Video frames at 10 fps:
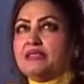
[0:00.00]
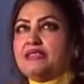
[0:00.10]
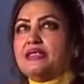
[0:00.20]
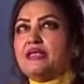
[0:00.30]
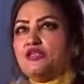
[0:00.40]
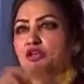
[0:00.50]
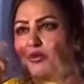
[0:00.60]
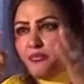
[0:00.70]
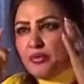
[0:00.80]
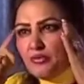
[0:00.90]
वैसे जहनी
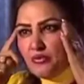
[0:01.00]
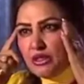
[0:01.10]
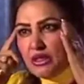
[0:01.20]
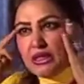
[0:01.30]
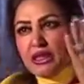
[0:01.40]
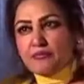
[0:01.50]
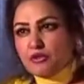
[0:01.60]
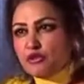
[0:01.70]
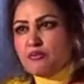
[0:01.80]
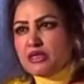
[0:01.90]
तौर पर उनके कलाम
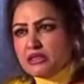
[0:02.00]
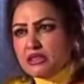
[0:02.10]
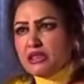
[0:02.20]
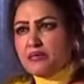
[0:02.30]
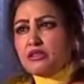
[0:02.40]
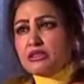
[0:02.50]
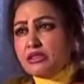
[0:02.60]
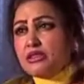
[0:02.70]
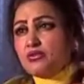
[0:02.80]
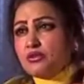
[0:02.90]
के तो हम आशक थे हमने
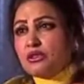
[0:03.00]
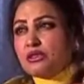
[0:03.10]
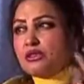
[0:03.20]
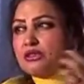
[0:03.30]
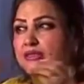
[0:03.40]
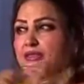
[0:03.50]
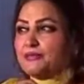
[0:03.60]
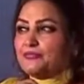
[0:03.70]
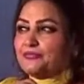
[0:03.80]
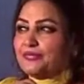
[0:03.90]
शक्ल तो देखी नहीं
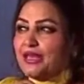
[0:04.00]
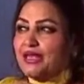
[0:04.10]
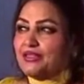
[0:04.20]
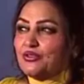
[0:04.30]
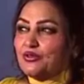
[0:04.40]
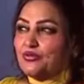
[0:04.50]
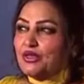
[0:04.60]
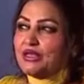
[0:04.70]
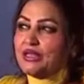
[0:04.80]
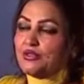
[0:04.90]
थी तो
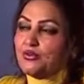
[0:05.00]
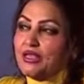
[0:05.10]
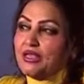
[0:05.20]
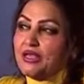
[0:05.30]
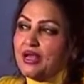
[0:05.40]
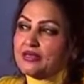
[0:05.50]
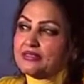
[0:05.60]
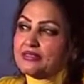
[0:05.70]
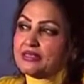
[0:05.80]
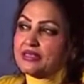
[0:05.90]
वही कहती हूँ ना कि एक
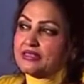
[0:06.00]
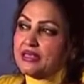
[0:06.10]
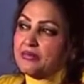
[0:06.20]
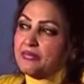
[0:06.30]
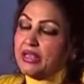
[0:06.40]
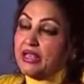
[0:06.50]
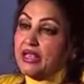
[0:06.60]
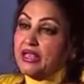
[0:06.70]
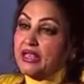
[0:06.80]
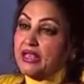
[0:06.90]
आर्टिस्ट के जहन में
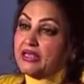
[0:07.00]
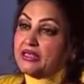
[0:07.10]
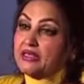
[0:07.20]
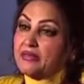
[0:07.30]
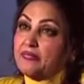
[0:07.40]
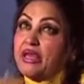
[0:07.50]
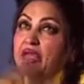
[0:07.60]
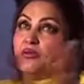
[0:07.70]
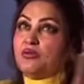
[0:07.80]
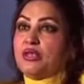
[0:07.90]
एक
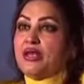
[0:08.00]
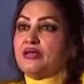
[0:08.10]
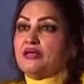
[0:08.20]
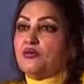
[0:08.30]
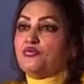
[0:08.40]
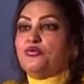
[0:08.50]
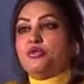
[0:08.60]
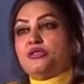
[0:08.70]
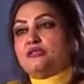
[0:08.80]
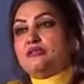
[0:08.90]
महल होता है
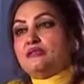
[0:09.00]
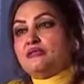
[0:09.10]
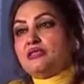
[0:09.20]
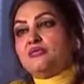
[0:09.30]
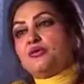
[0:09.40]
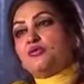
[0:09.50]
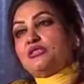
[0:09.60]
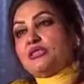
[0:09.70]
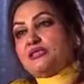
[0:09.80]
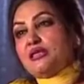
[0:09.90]
खूबसूरत जिसमें कोई
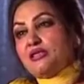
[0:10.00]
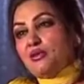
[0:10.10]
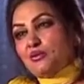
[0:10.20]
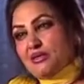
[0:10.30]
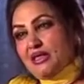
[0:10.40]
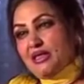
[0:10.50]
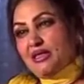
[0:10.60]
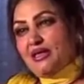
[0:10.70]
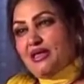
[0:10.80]
शहजादा होता है